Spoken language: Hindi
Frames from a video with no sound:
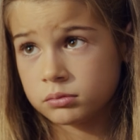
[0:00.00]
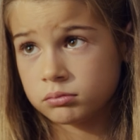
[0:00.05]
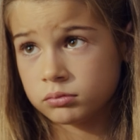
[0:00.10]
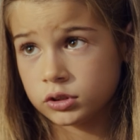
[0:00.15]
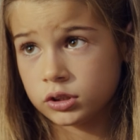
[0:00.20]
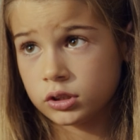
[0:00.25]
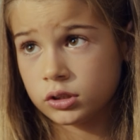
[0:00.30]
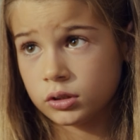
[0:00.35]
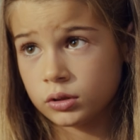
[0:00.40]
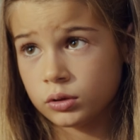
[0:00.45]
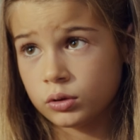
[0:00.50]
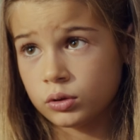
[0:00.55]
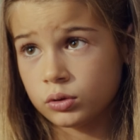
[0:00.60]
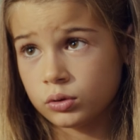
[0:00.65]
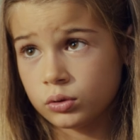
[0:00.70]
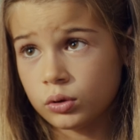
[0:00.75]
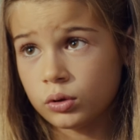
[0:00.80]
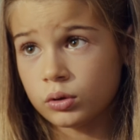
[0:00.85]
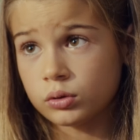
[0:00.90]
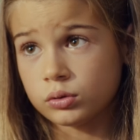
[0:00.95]
ये भी कहा कि जो
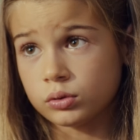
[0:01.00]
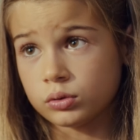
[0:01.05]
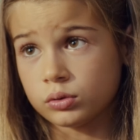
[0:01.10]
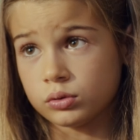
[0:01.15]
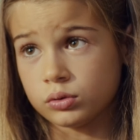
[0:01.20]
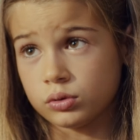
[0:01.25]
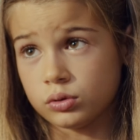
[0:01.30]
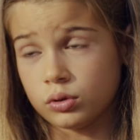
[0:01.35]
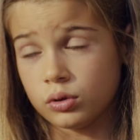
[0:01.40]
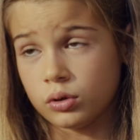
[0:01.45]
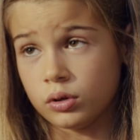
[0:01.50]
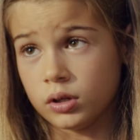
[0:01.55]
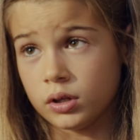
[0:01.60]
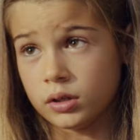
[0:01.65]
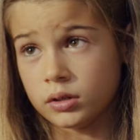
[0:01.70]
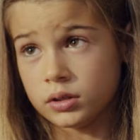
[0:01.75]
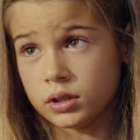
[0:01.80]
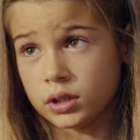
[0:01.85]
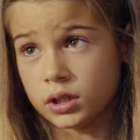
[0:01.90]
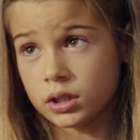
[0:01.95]
तुमने किया वो
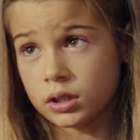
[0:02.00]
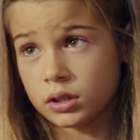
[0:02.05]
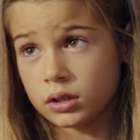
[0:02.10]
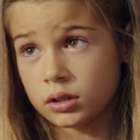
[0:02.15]
गलत था